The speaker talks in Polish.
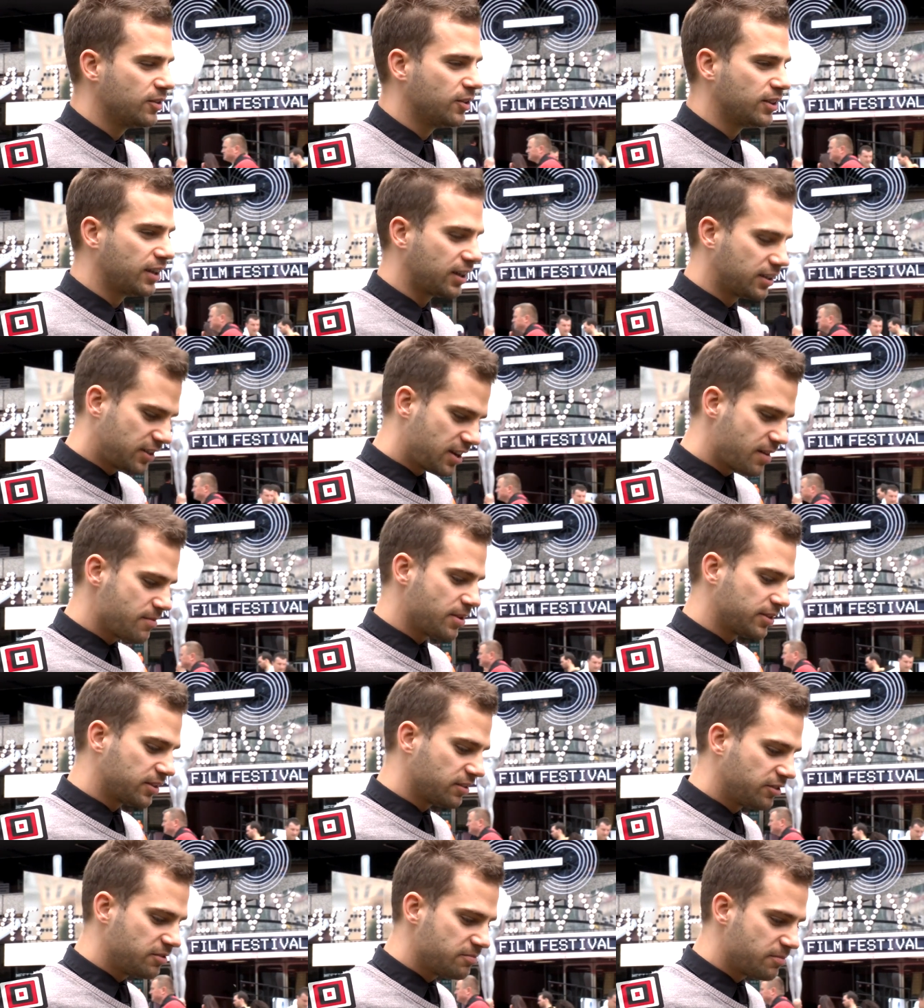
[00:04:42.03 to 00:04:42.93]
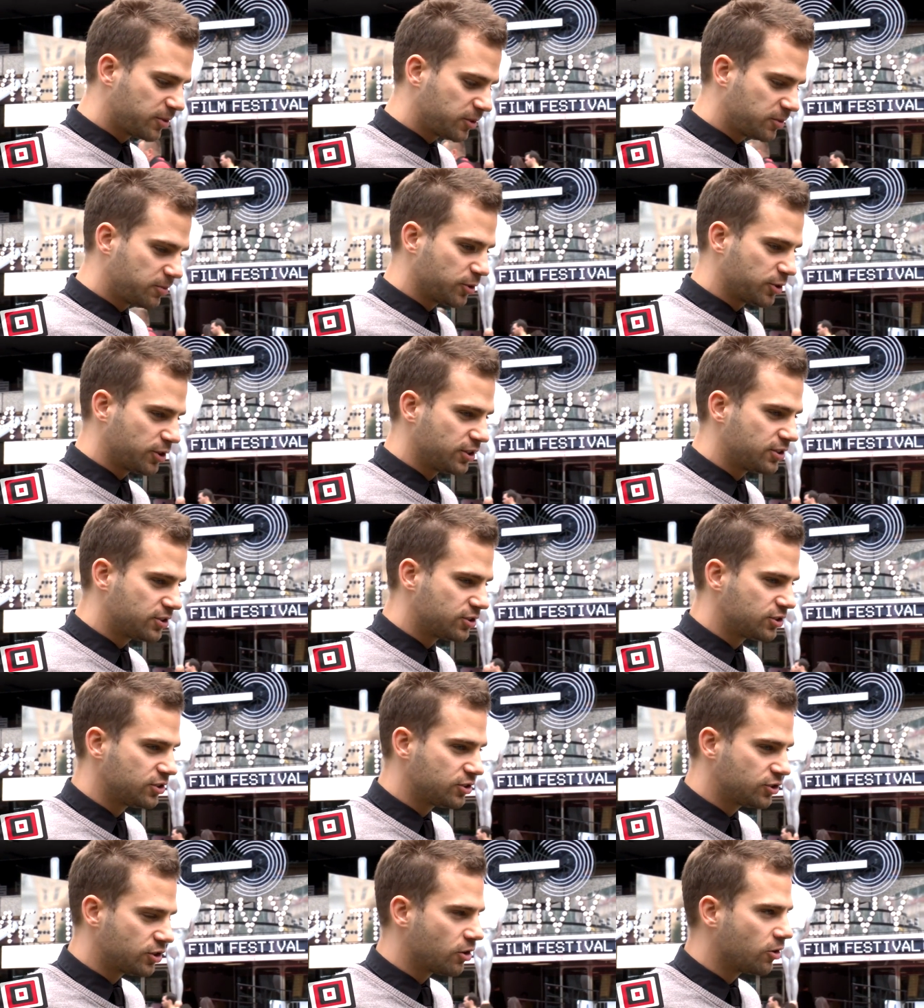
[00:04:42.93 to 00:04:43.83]
No i tak chciałem na ten film bardzo spojrzeć
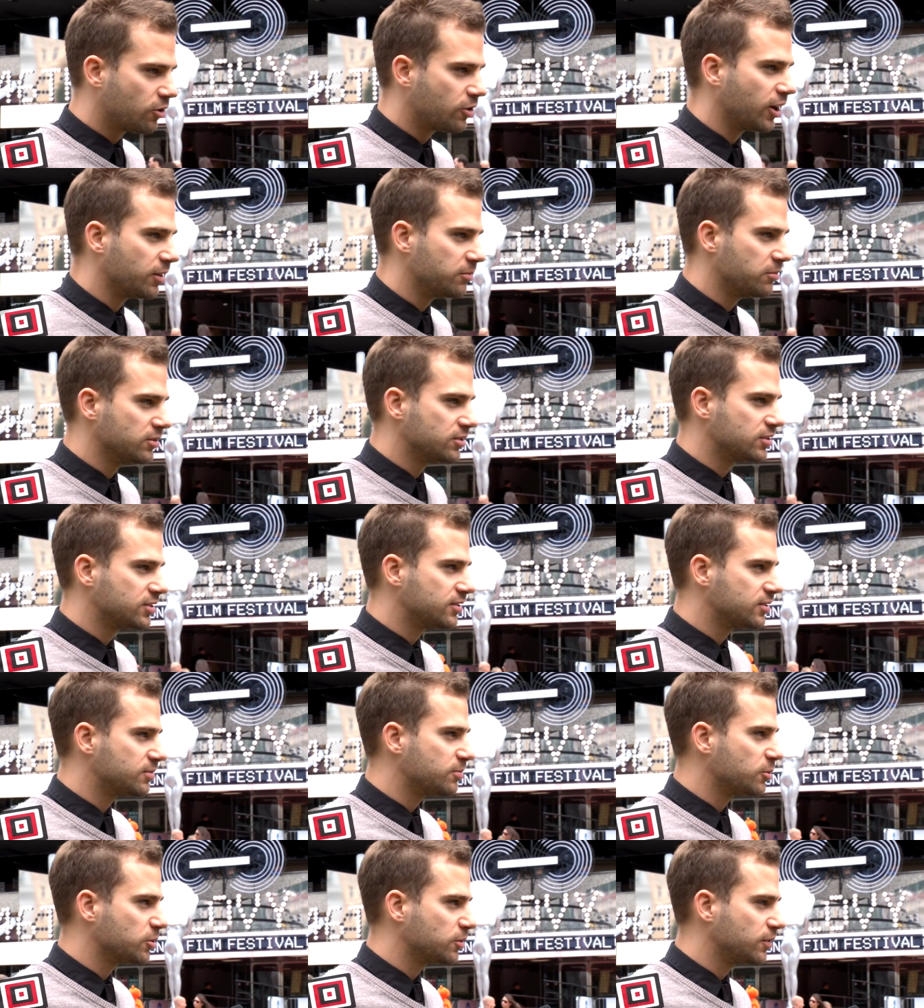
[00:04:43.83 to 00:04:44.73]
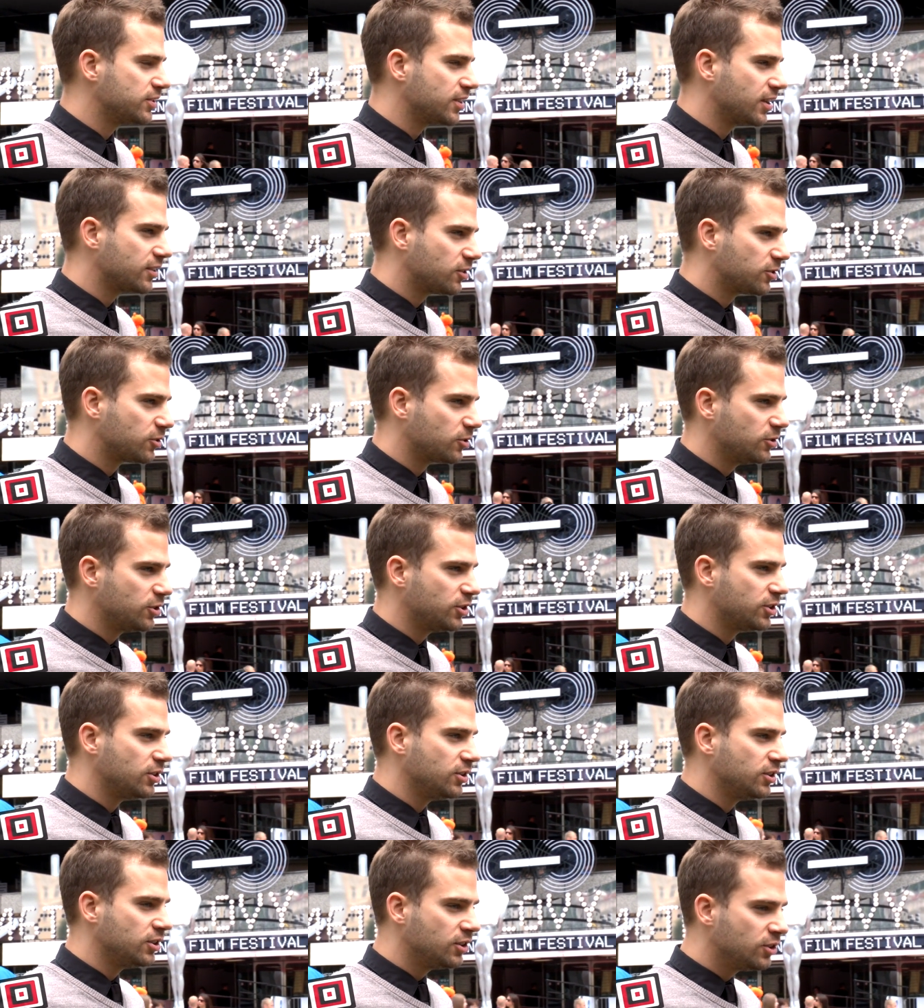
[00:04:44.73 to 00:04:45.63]
szeroko, jakby z punktu widzenia
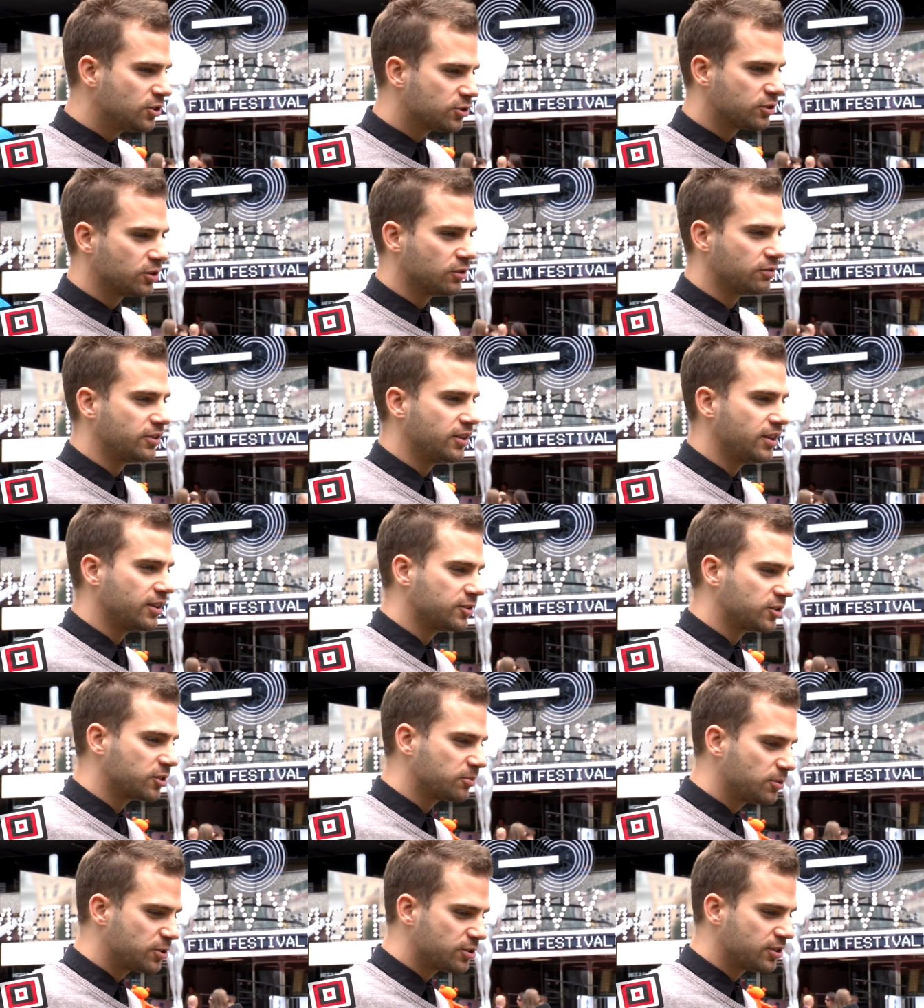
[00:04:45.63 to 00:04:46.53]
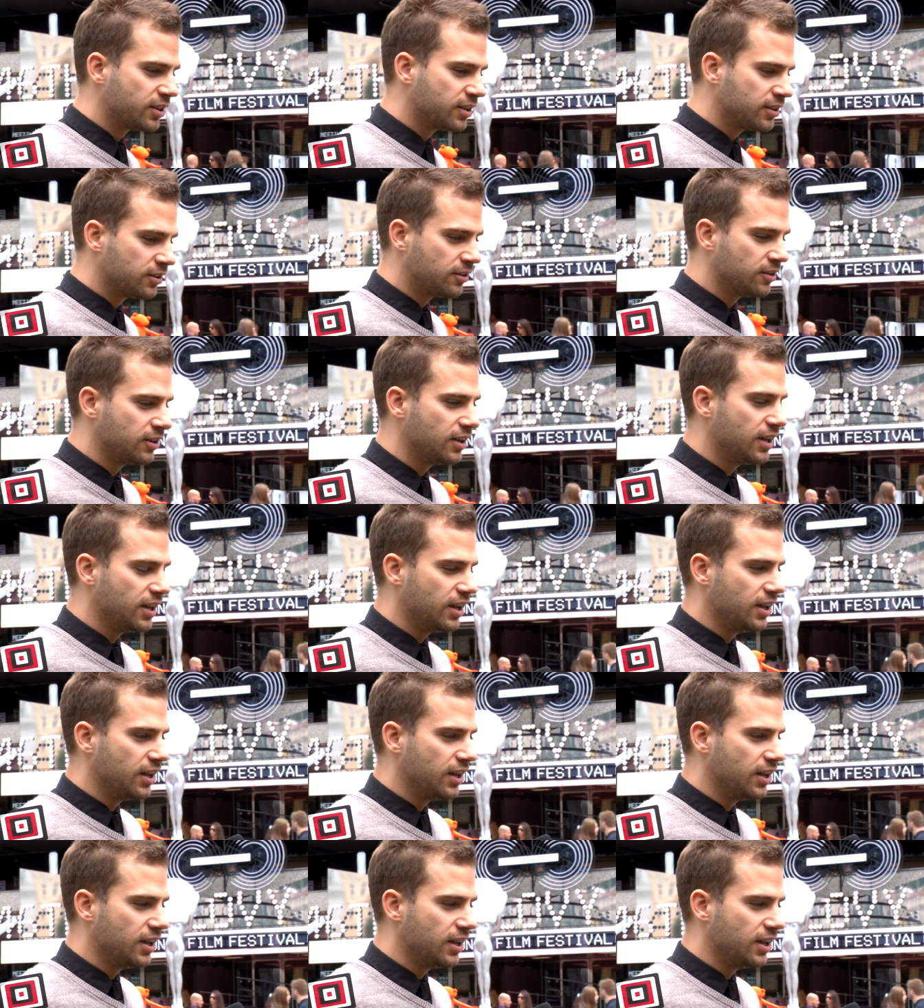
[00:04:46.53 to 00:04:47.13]
socjologiczno-filantropicznego,